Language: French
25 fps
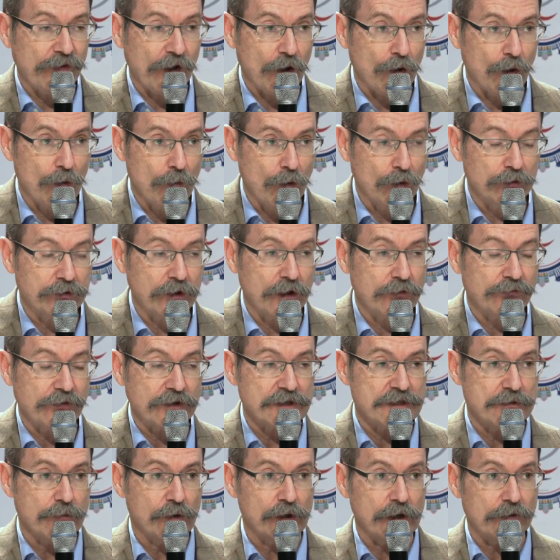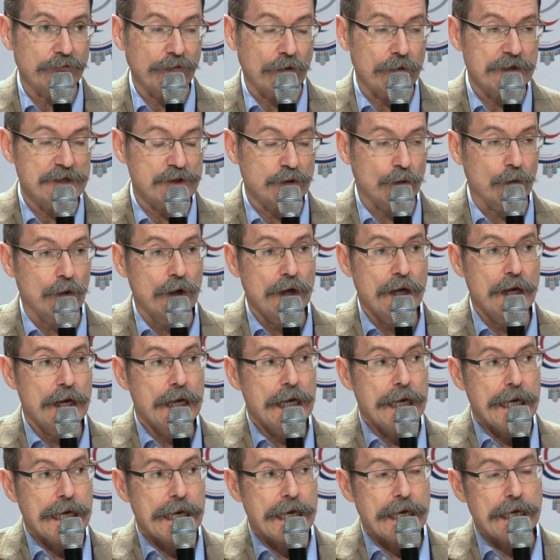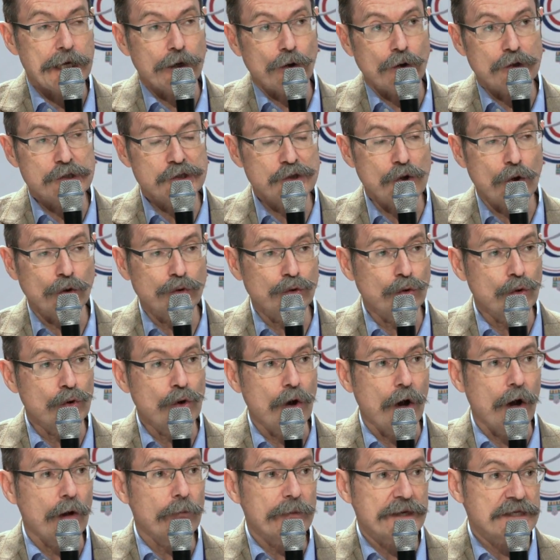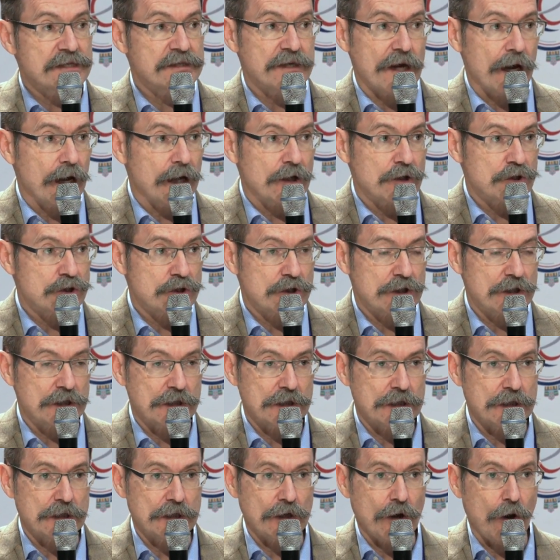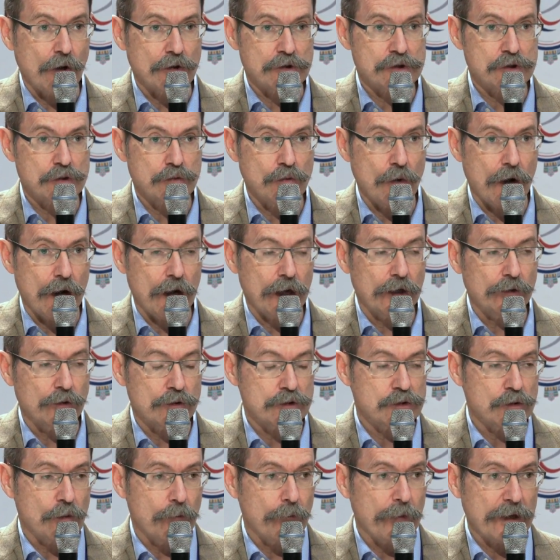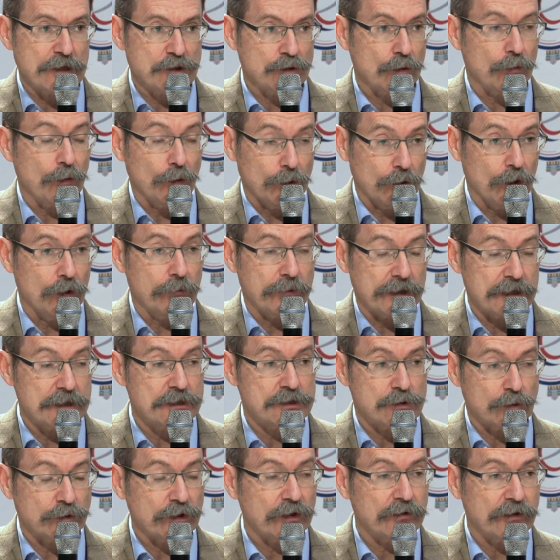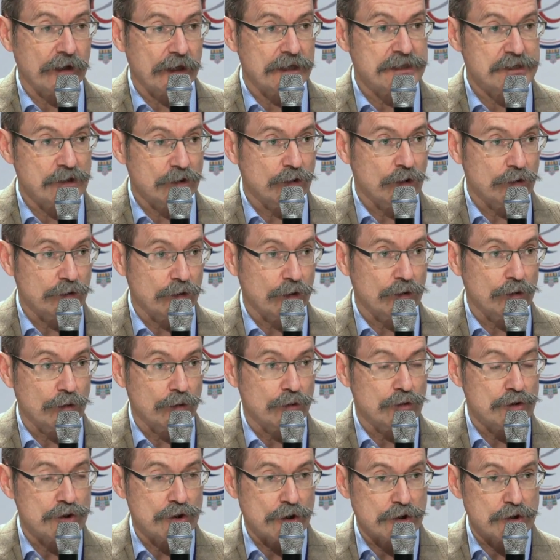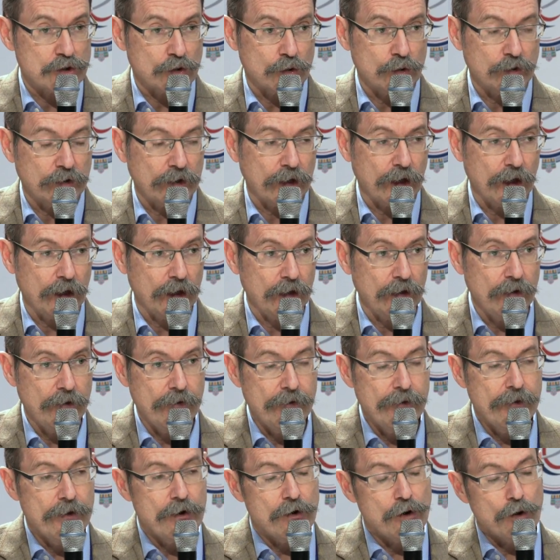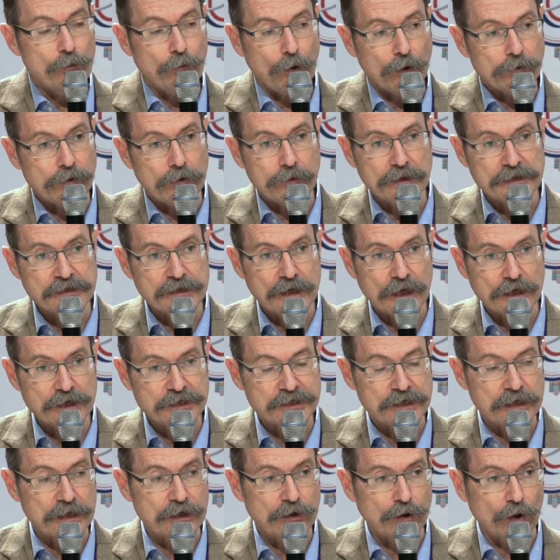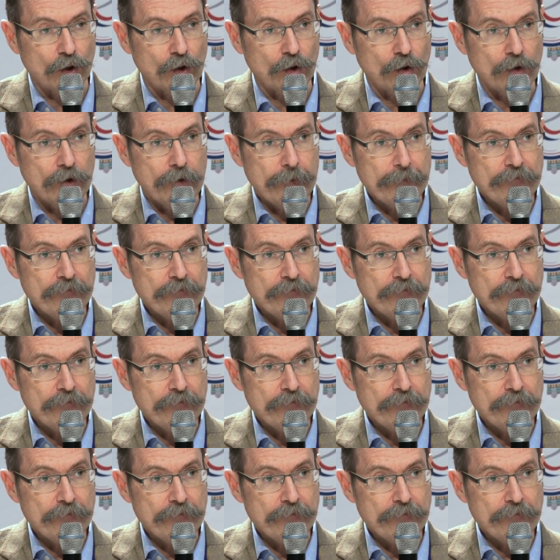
faire remonter effectivement de l'information. Et il ressort deux grands messages qui, en soi, ne sont pas surprenants, mais sont intéressants d'entendre de gens sur le terrain. Le premier message, c'est que